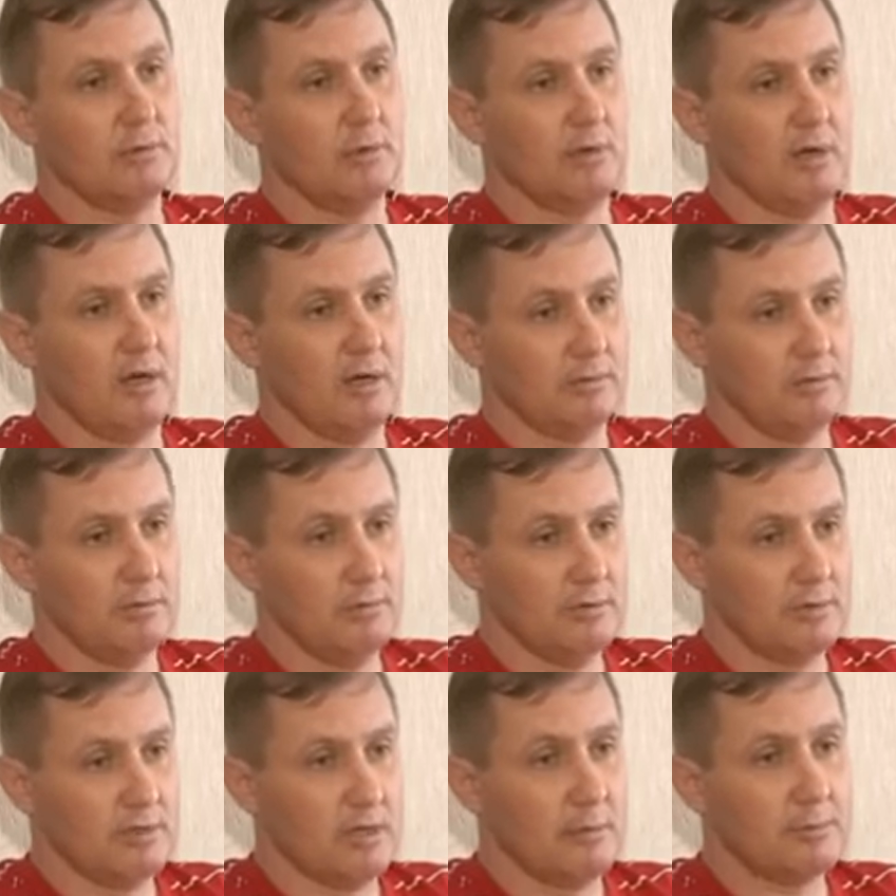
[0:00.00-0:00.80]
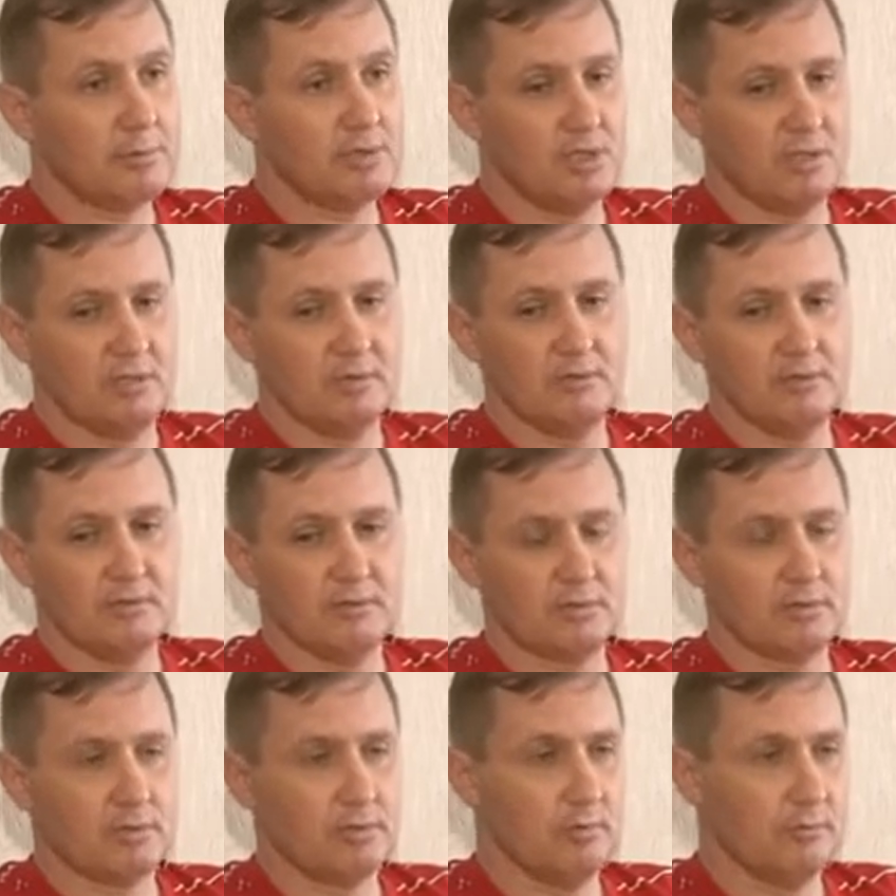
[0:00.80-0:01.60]
только одной сообщить,
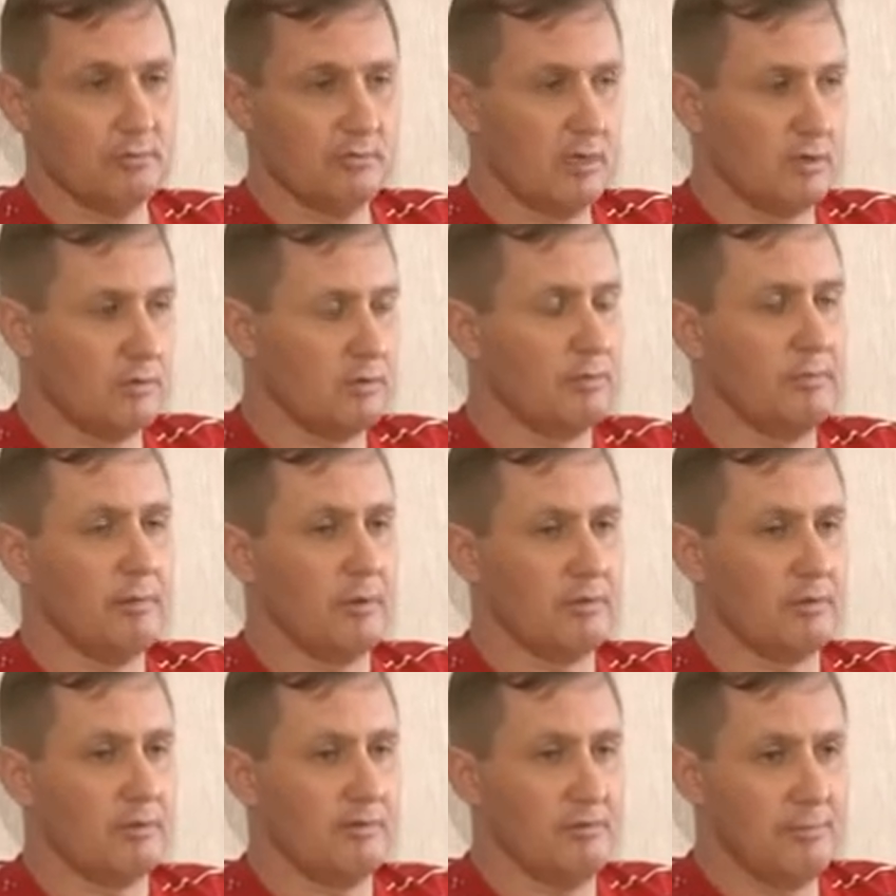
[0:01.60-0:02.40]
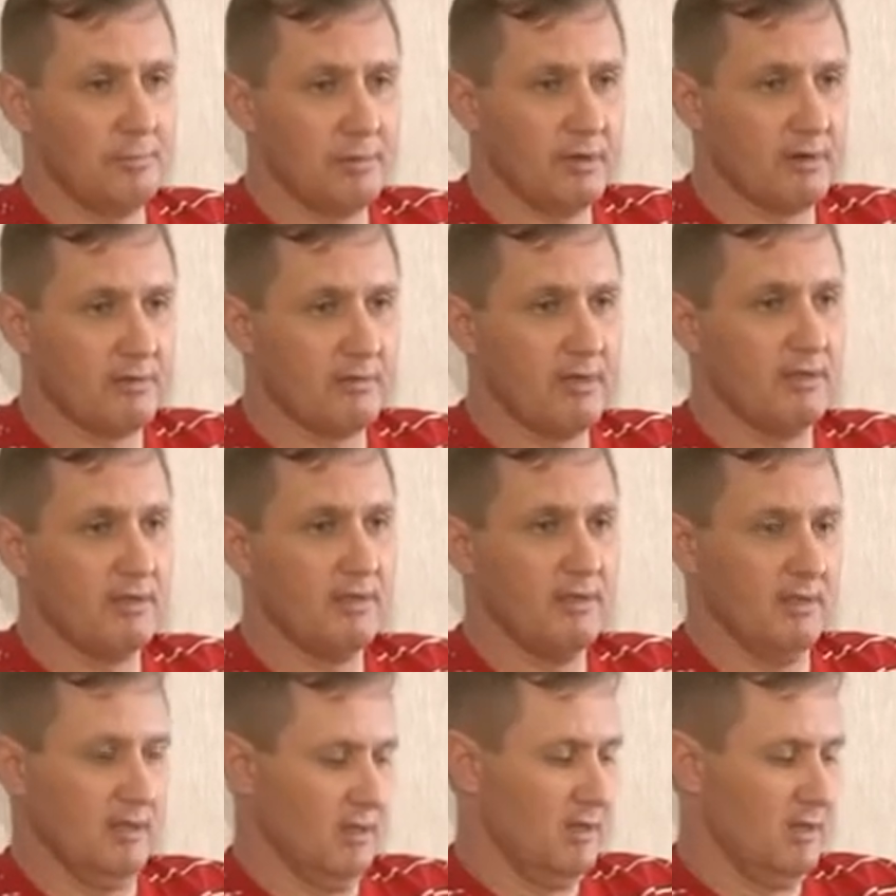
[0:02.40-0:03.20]
что у меня группа крови первая.
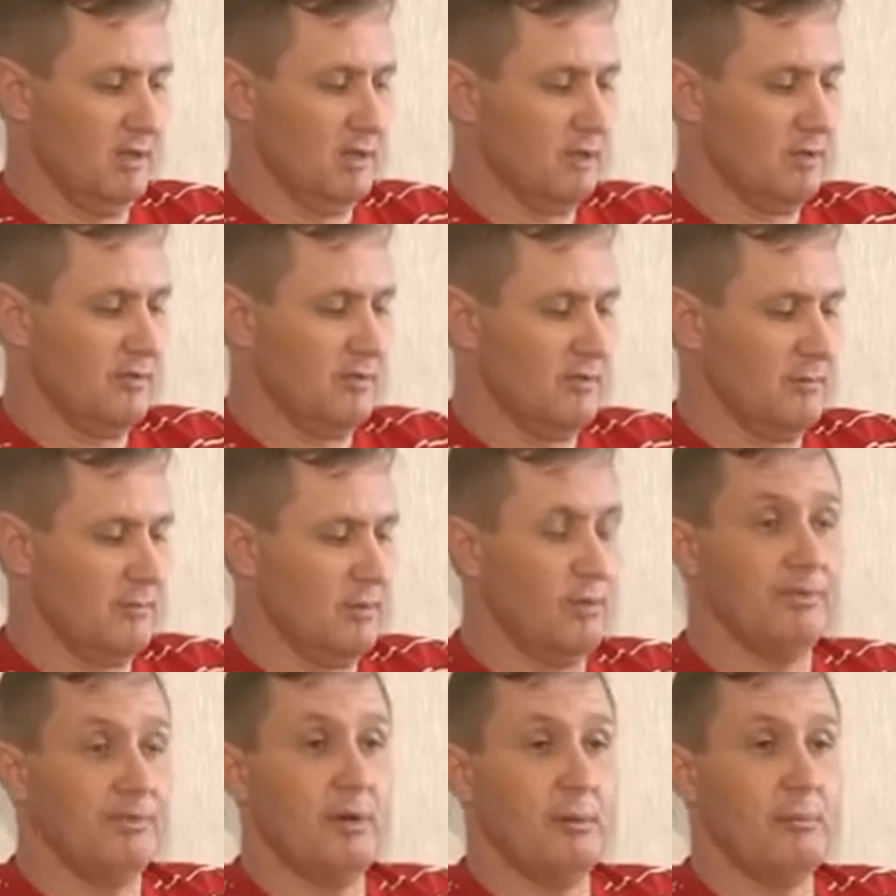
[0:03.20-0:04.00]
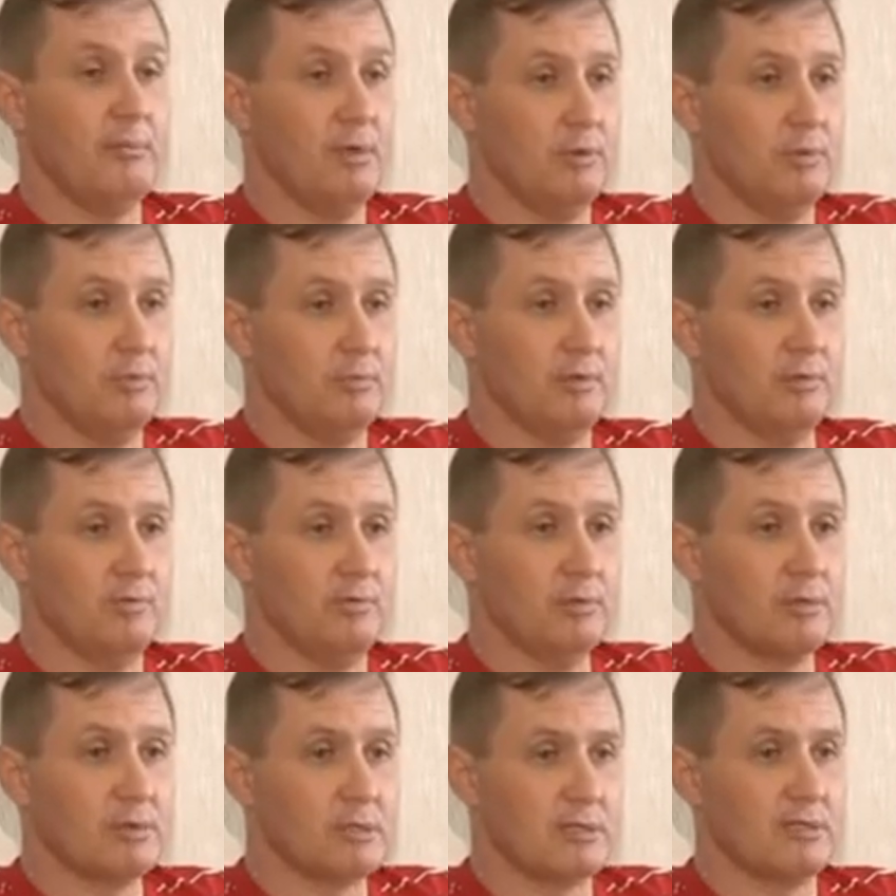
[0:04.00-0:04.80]
Мою фамилию, мой
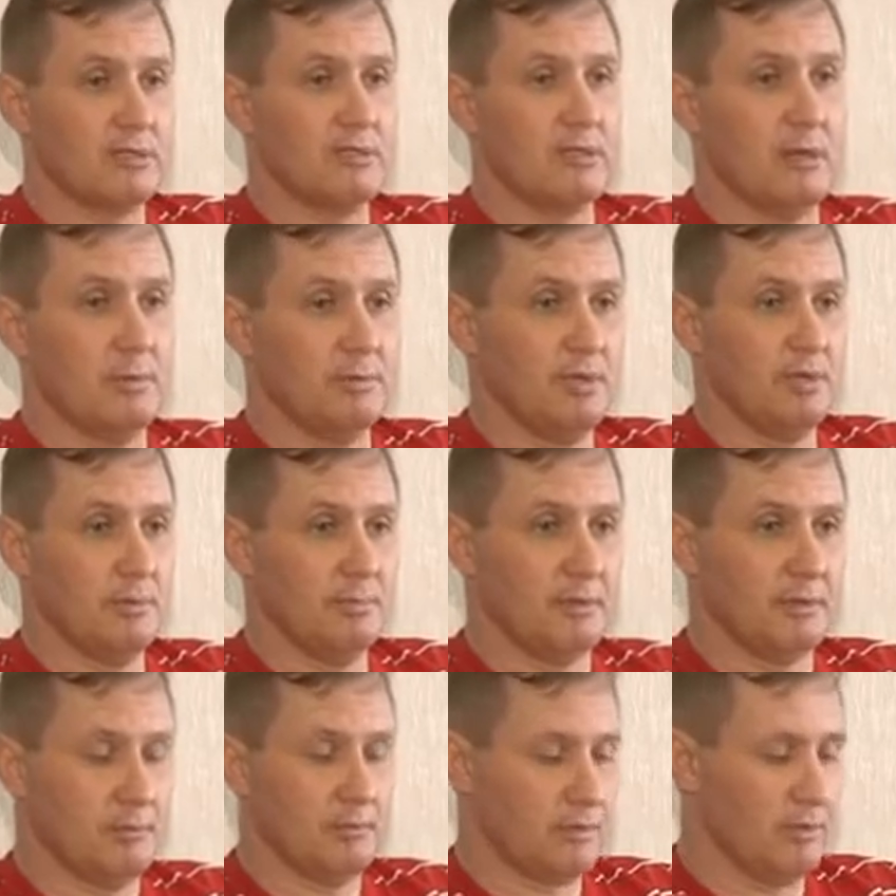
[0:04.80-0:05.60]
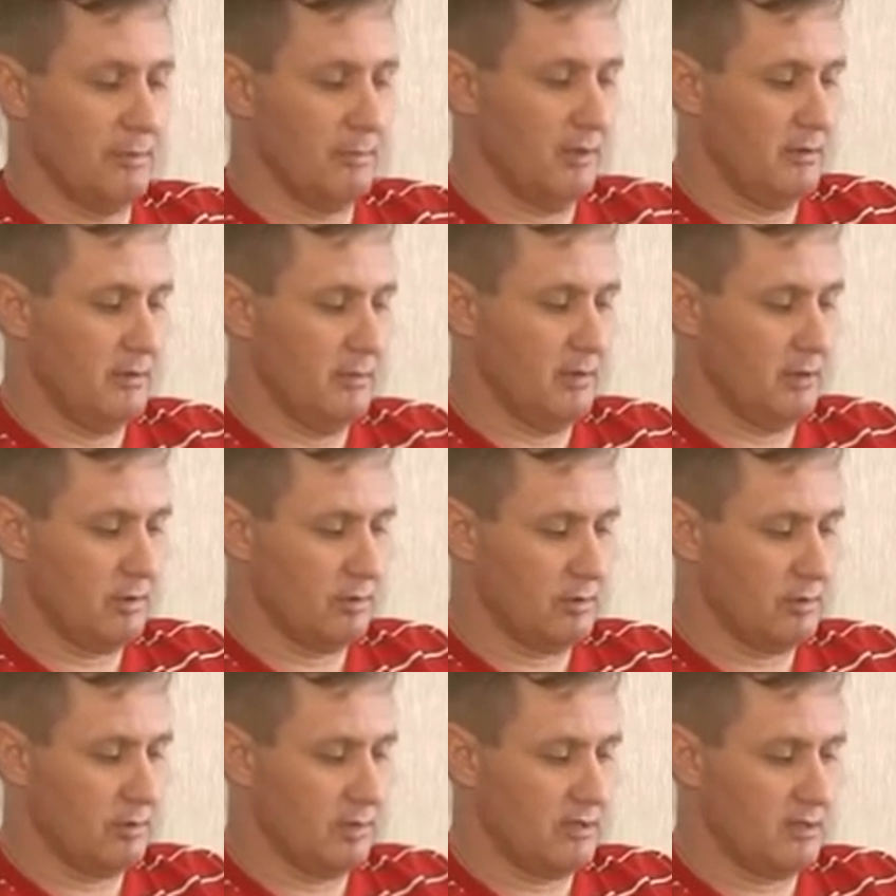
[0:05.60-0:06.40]
возраст сообщить, потому что понимал,
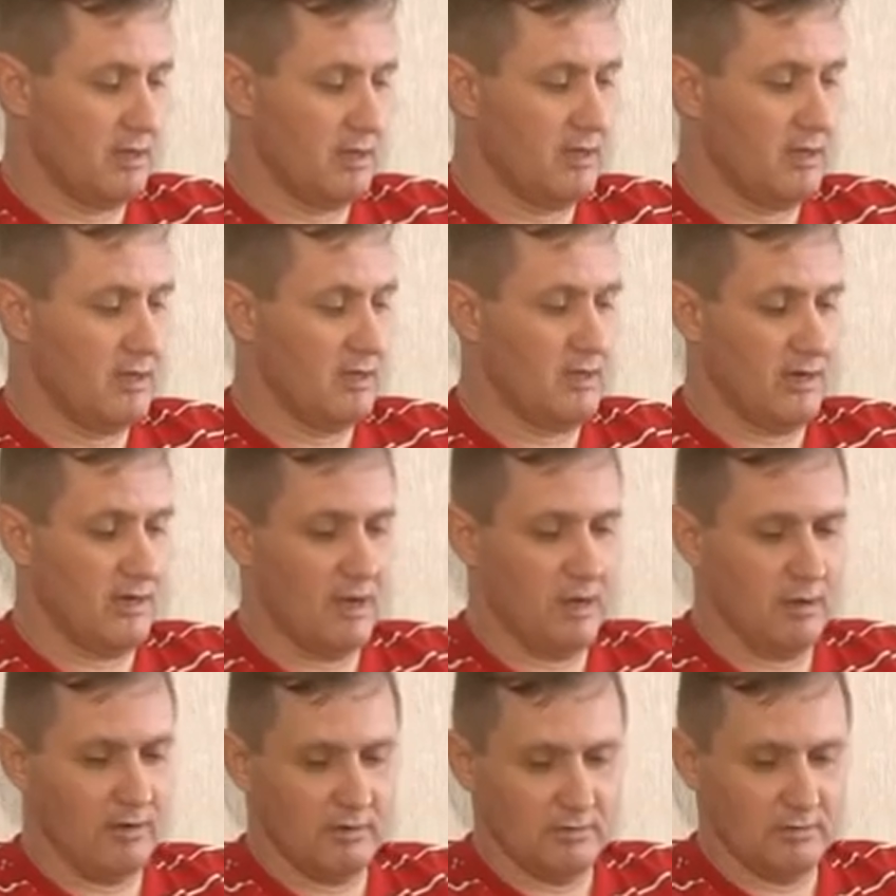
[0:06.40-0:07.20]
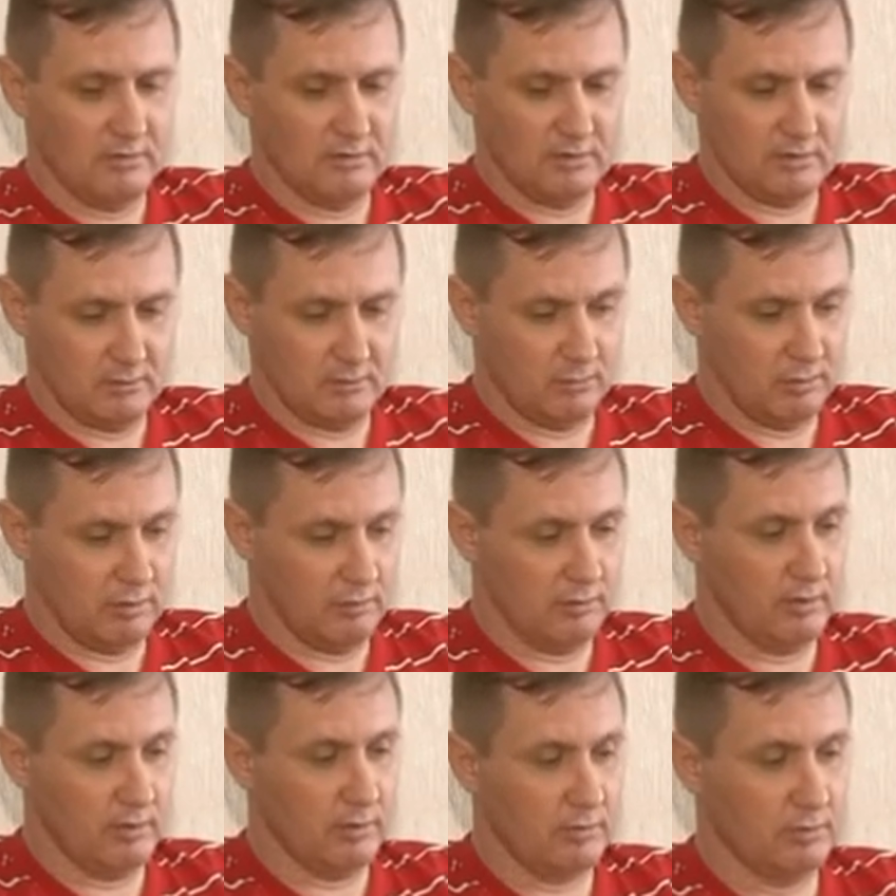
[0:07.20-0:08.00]
что сознание теряю. За
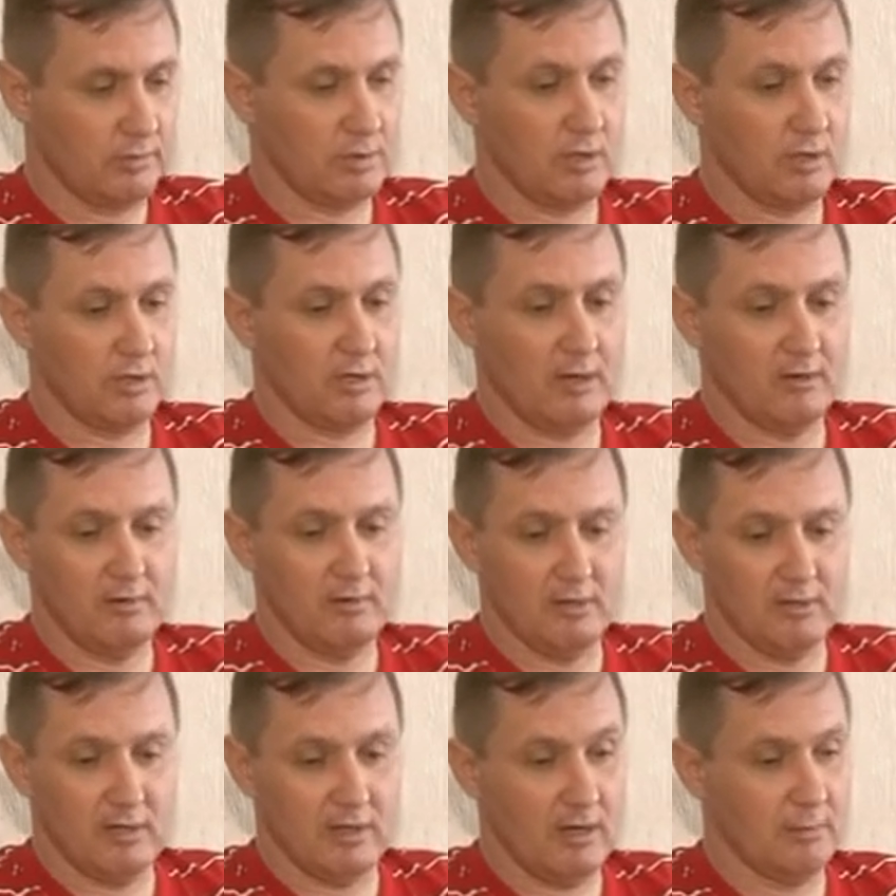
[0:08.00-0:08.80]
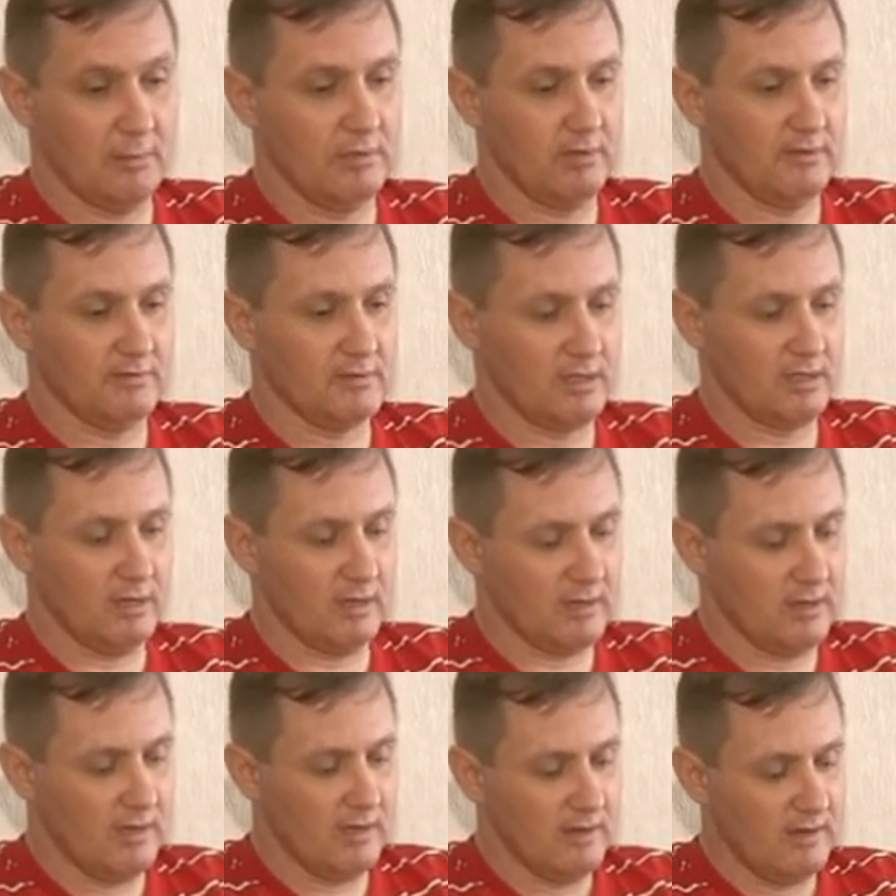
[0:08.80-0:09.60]
мной была куча крови, нога была в
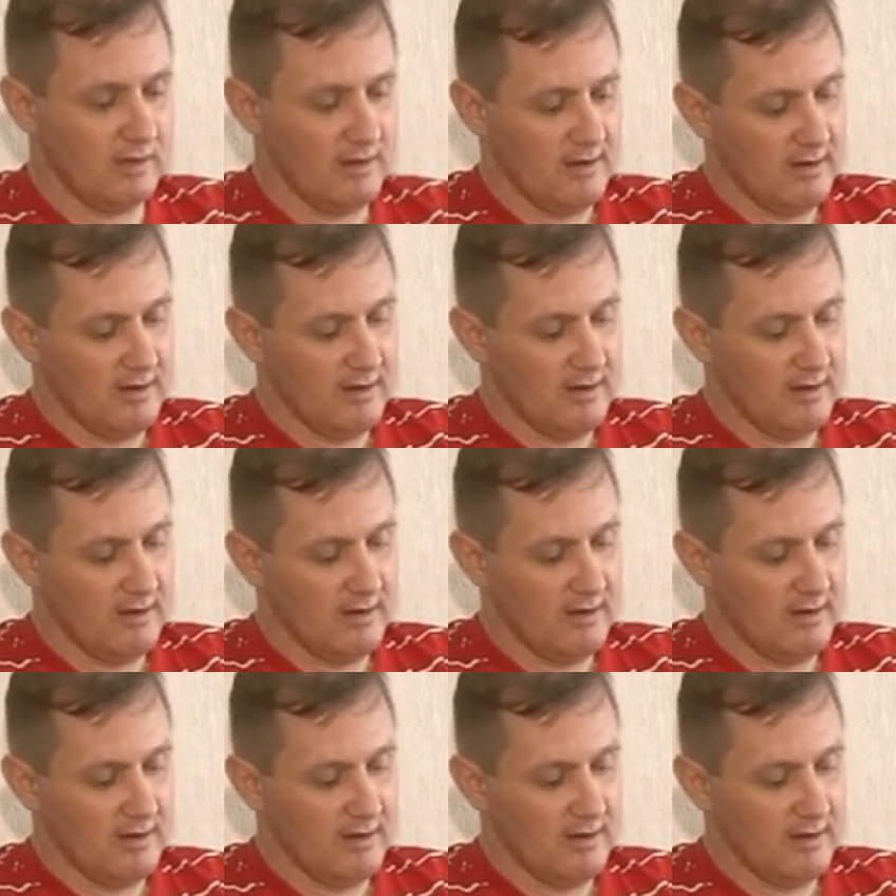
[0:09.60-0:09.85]
стороне.